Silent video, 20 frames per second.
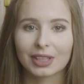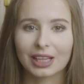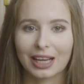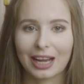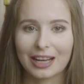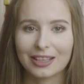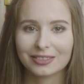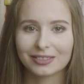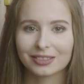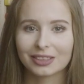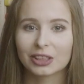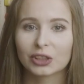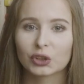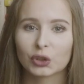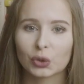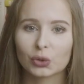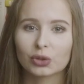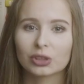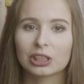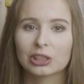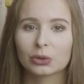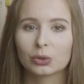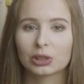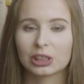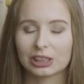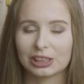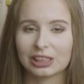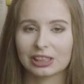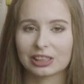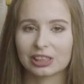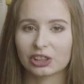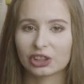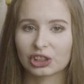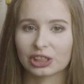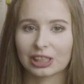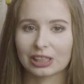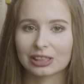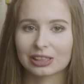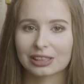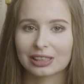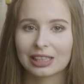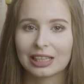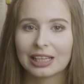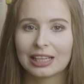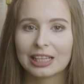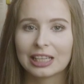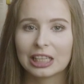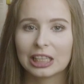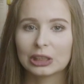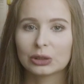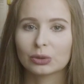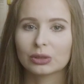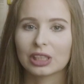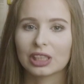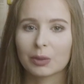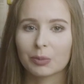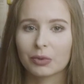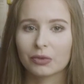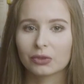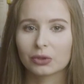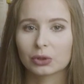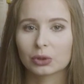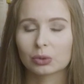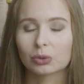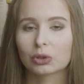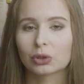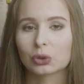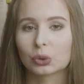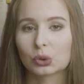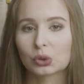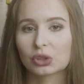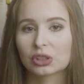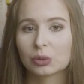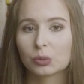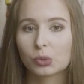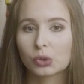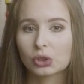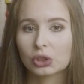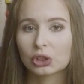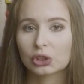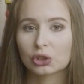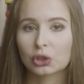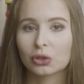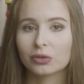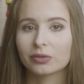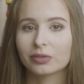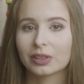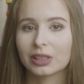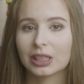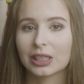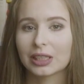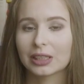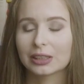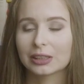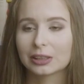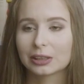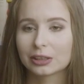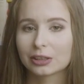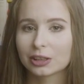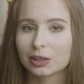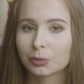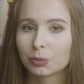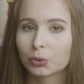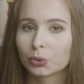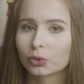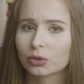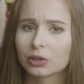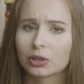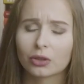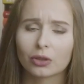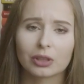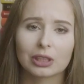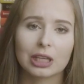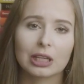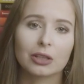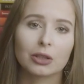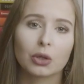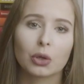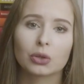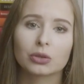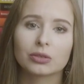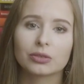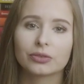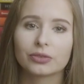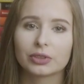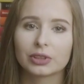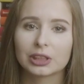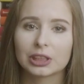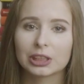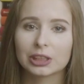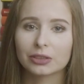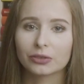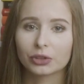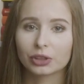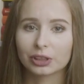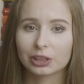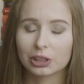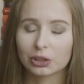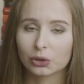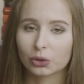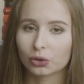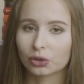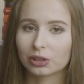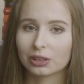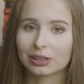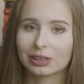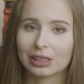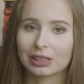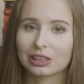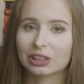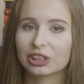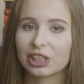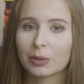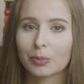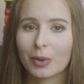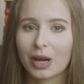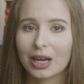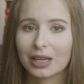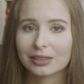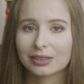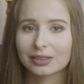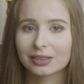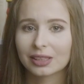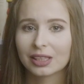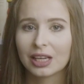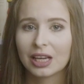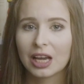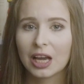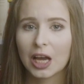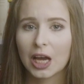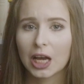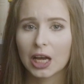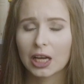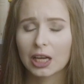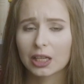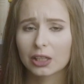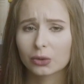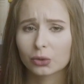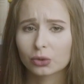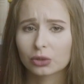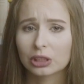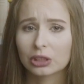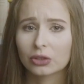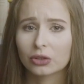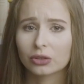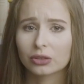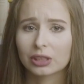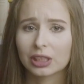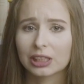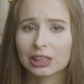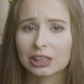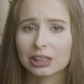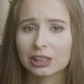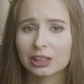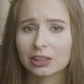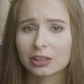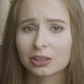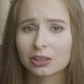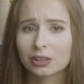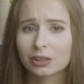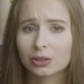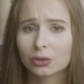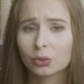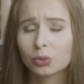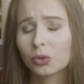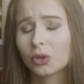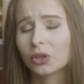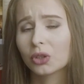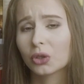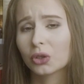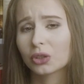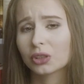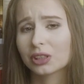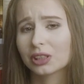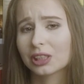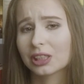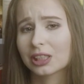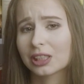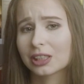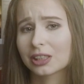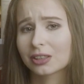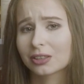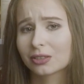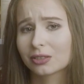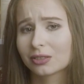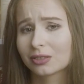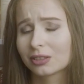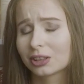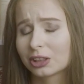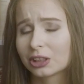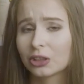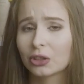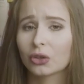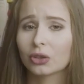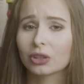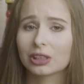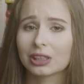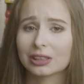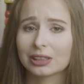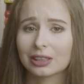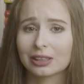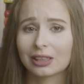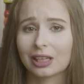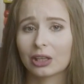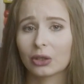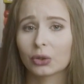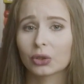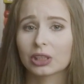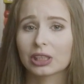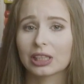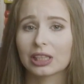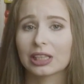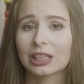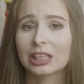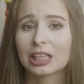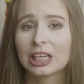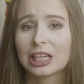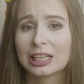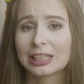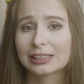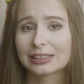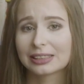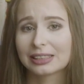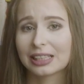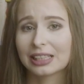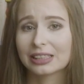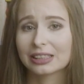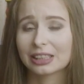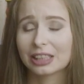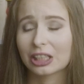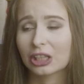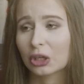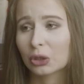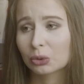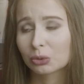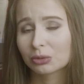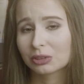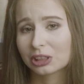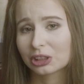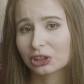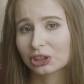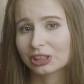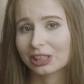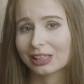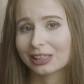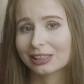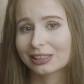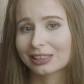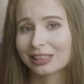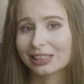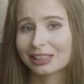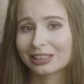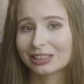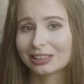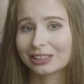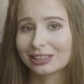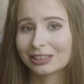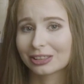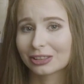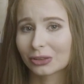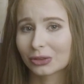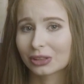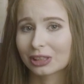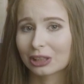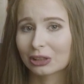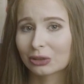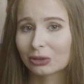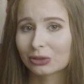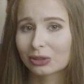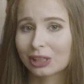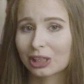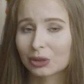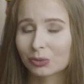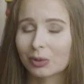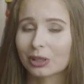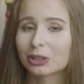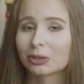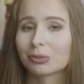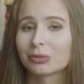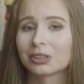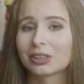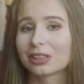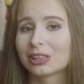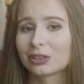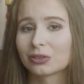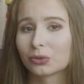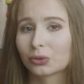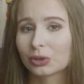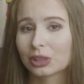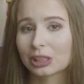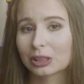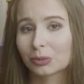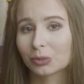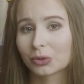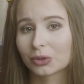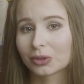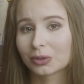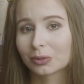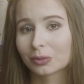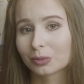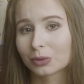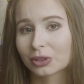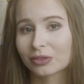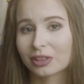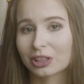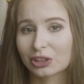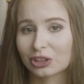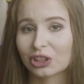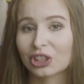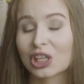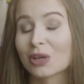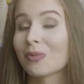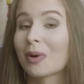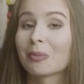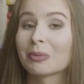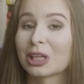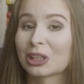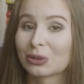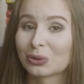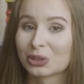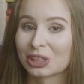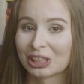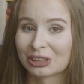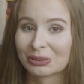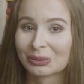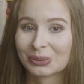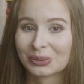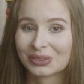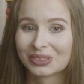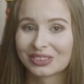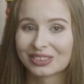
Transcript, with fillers: Ka? książki, których nie chcę czytać. I tutaj na pewno są to książki młodzieżowe, e, typu Trylogia Klątwy, wszystkie książki Sary J. Maas, e, różnego rodzaju e, duologie, trylogie, tetralogie, serie. Ogólnie czytanie serii ostatnio coraz bardziej mnie denerwuje, bo przeważnie nie mam na to czasu.